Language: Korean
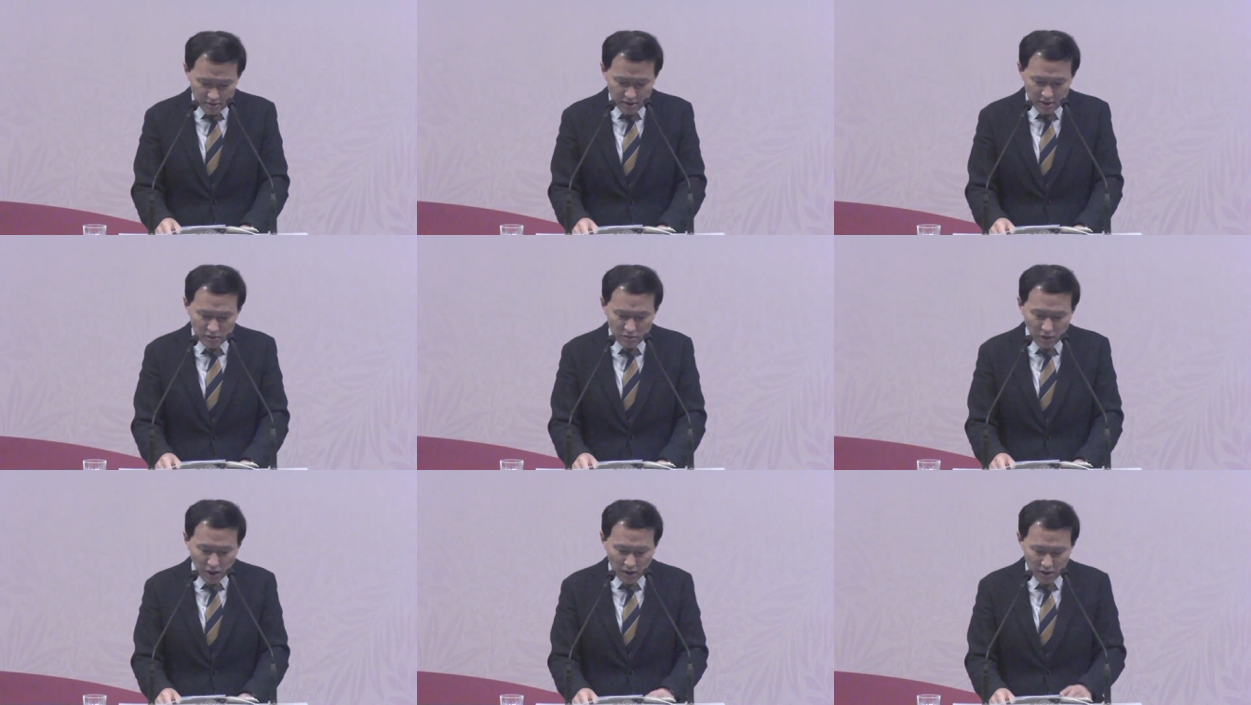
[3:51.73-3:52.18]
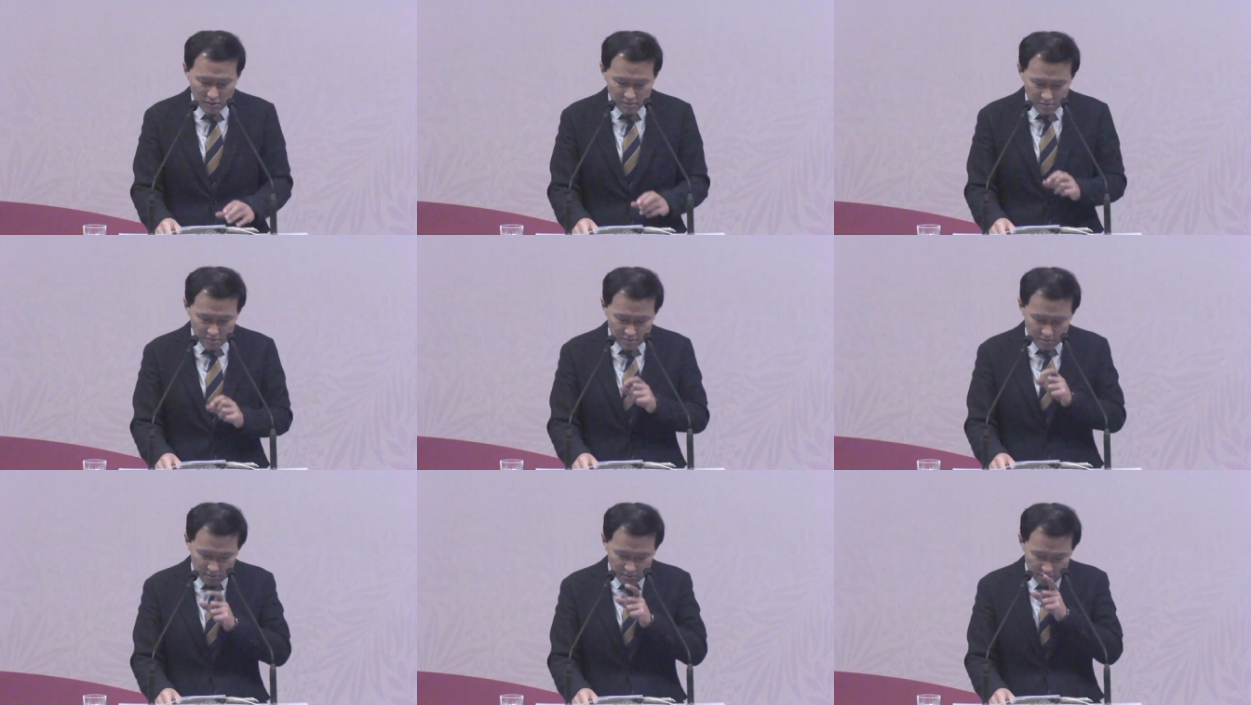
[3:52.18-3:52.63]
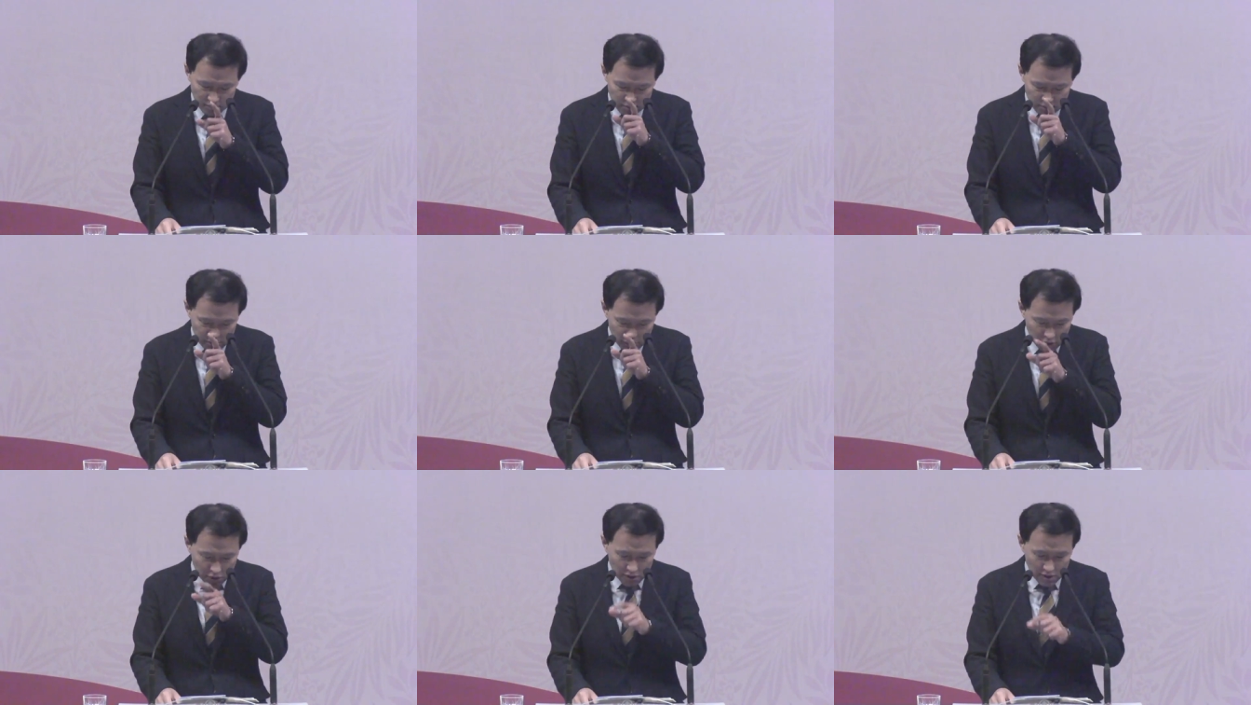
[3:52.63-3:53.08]
기도하는
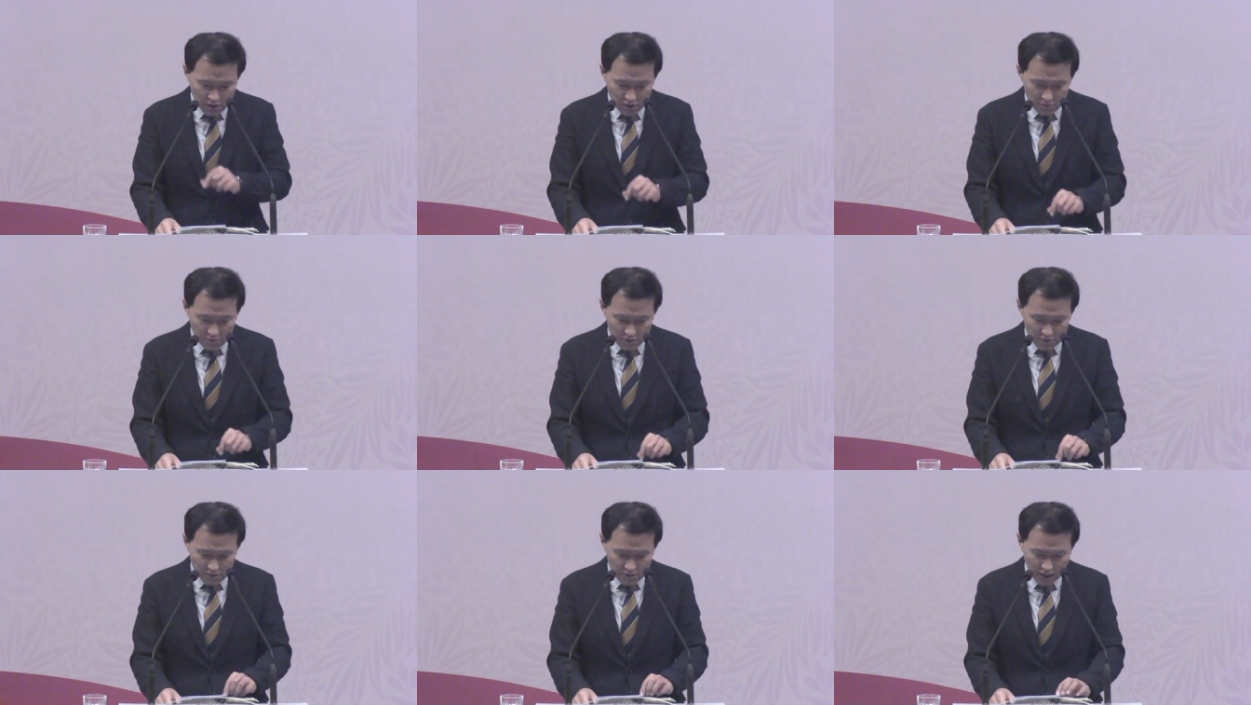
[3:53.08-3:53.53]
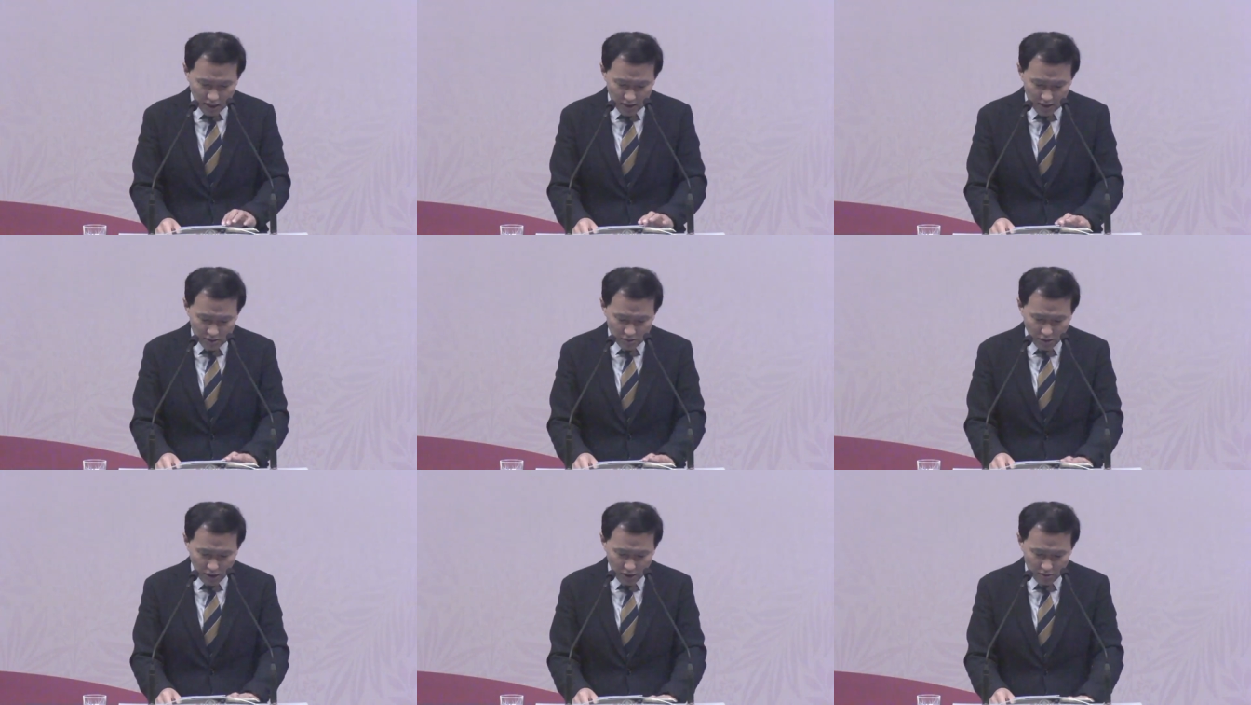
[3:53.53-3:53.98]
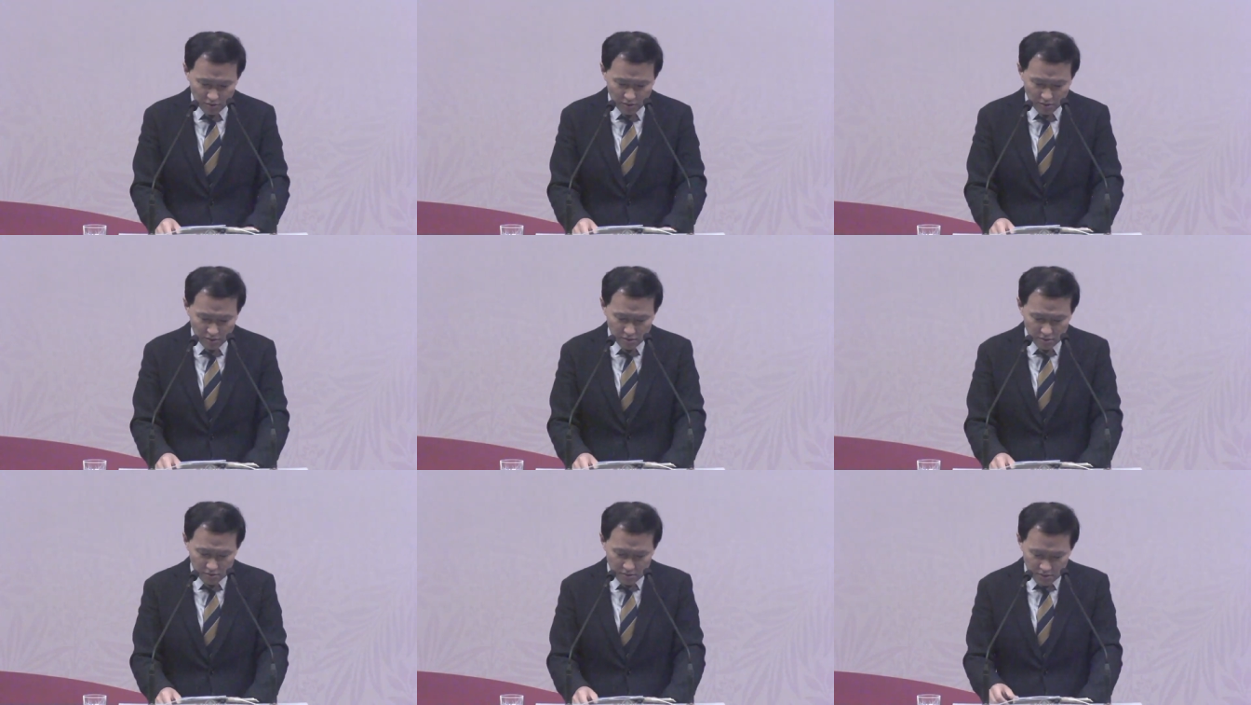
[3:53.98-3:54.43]
선교사님들을 다
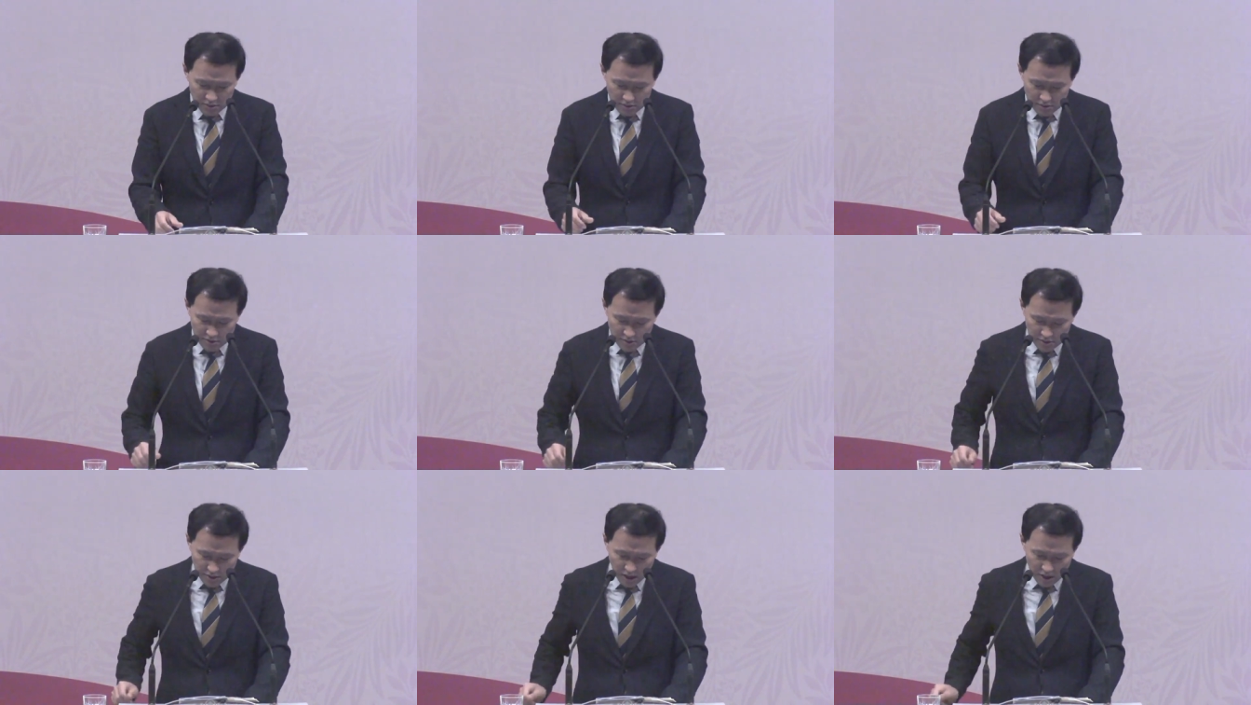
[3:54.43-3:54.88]
기도하고 어,